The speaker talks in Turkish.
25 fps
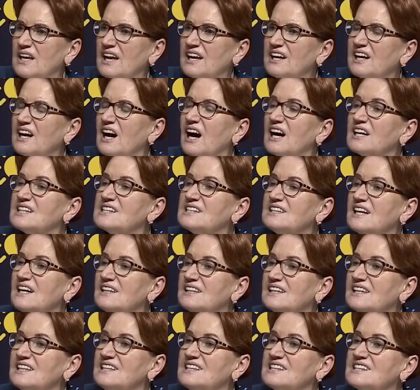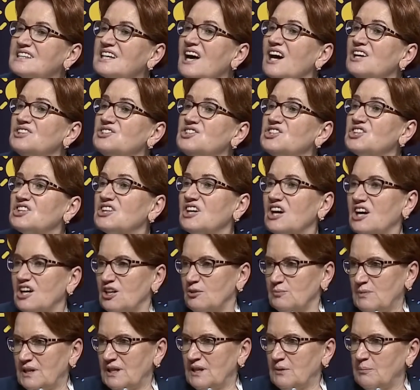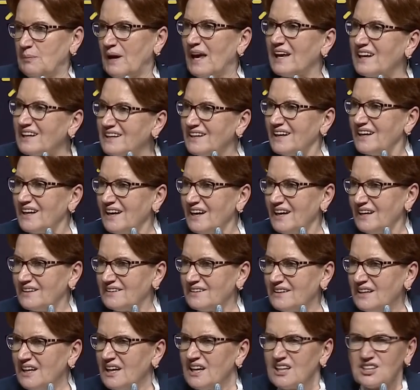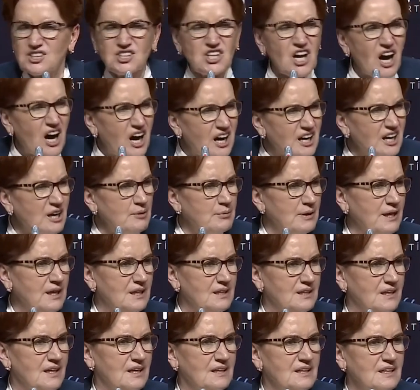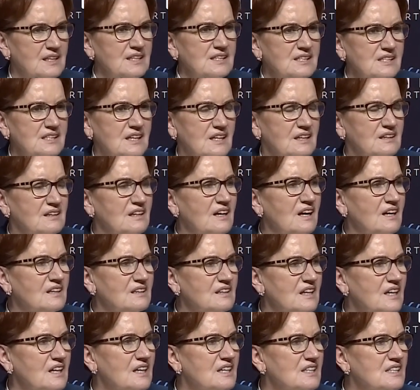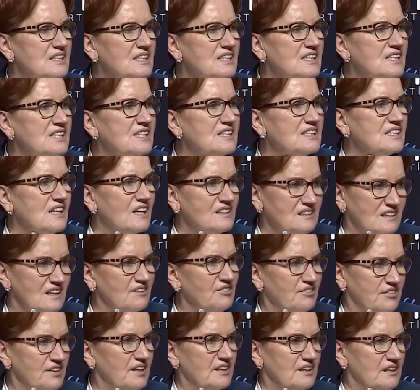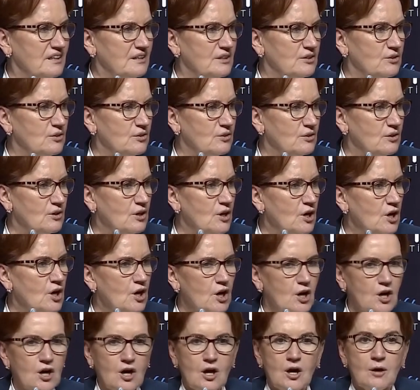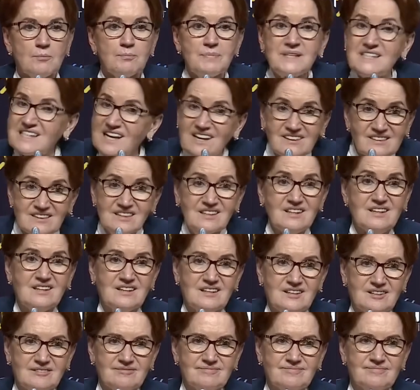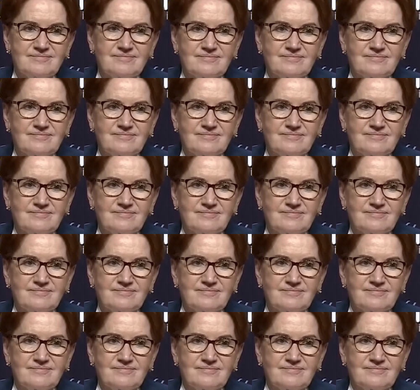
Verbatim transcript: enkazdan insan çıkarmayı bekleyen, çare bekleyen insanlar sizden nefret ediyor. Biz ettik.